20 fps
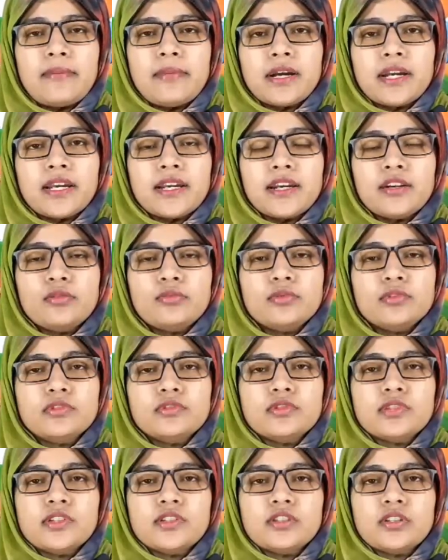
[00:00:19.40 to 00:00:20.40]
আমাকে কেন
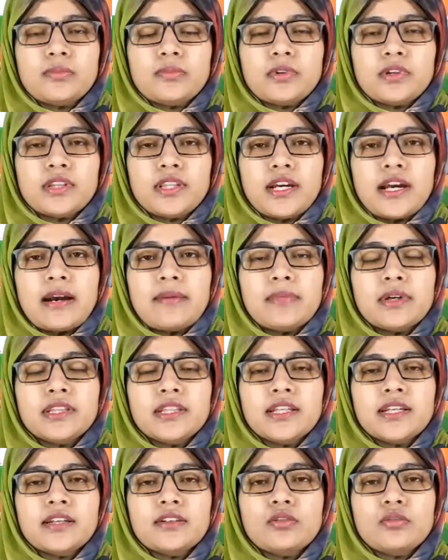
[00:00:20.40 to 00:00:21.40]
বলছো এইসব কথা আমার
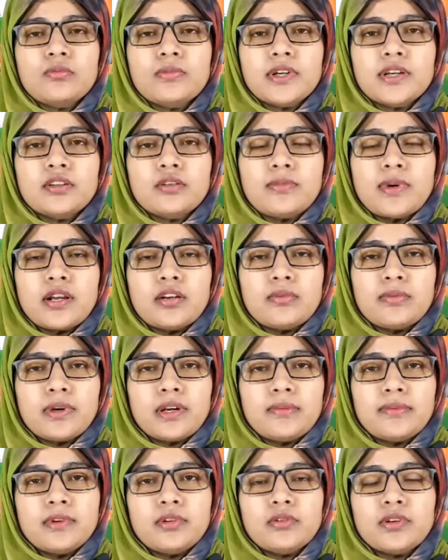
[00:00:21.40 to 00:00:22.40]
থেকে তোমরাই তো ভালো
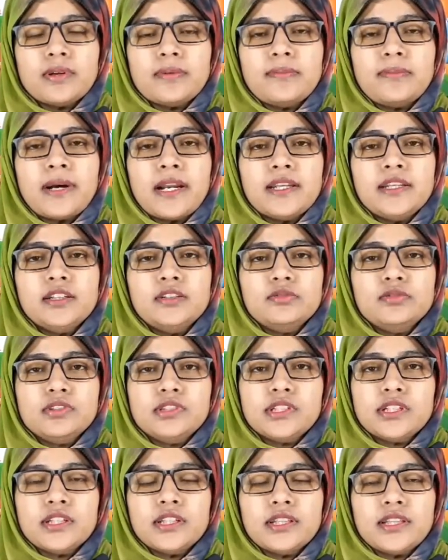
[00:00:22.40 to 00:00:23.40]
পারবে ওকে মানিয়ে
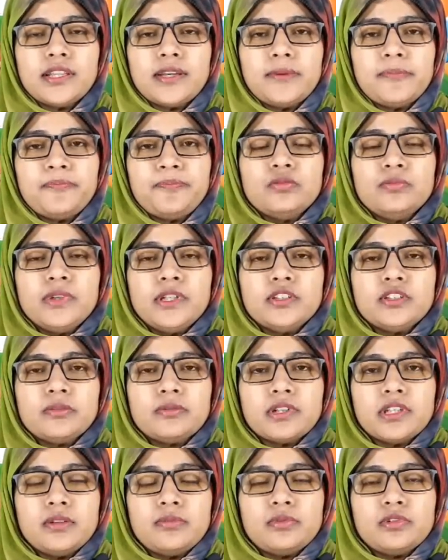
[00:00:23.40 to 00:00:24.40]
গুছিয়ে নিতে তুমি
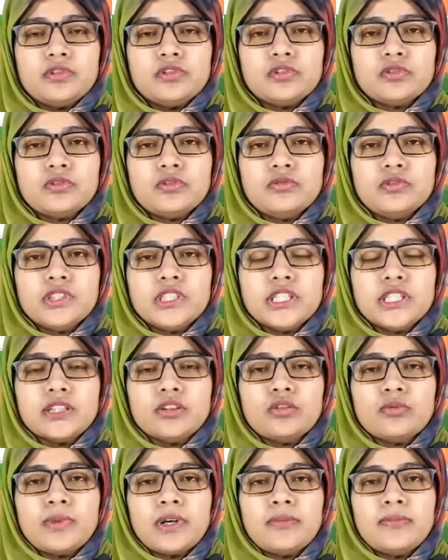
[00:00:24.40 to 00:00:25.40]
এইসব কি বলছো কৌশিক
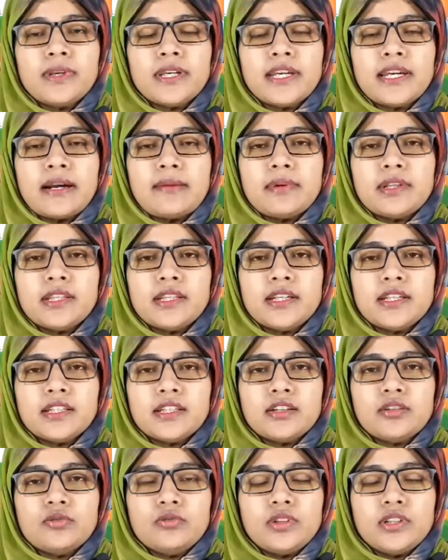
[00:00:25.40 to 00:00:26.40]
তোমার মেয়েকে আমাদের
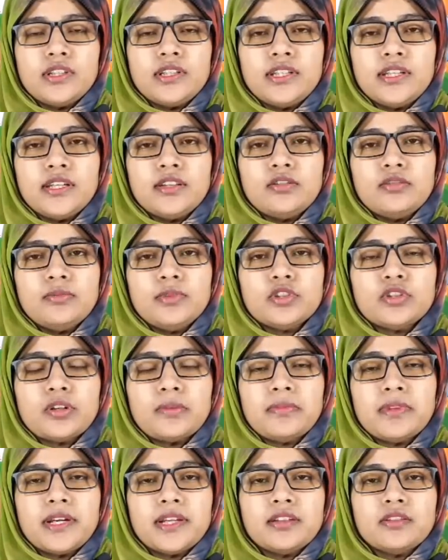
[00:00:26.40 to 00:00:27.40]
হাতে তুলে দিয়েই তুমি
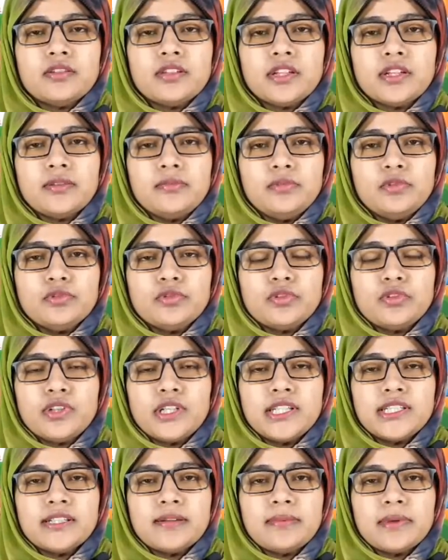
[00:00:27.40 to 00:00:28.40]
সব দায়িত্ব থেকে মুক্ত
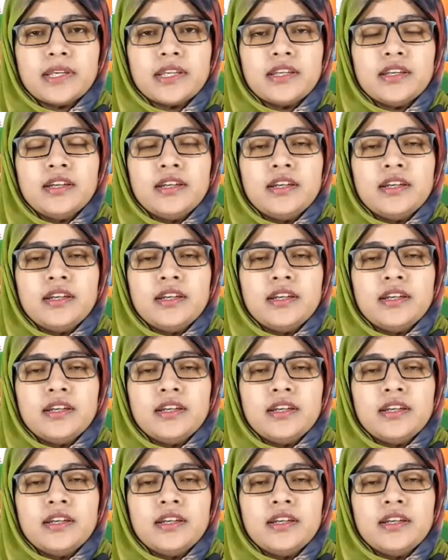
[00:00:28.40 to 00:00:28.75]
হয়ে যাবে